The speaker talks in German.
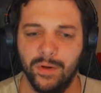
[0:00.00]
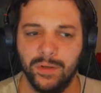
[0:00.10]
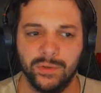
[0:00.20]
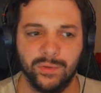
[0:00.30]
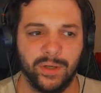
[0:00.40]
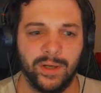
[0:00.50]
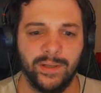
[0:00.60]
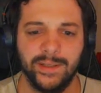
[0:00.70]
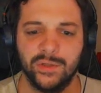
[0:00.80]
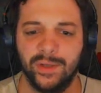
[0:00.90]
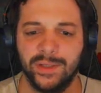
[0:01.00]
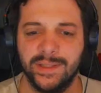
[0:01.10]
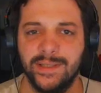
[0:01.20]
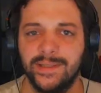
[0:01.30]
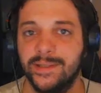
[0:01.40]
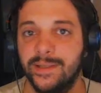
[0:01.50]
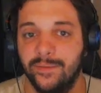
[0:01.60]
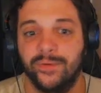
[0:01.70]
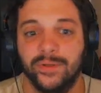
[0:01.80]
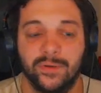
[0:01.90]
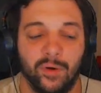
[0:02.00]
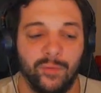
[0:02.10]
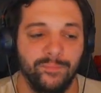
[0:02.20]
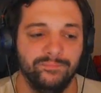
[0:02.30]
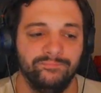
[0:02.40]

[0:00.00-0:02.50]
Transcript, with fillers: So, dann kann jetzt schon als nächstes Seefried kommen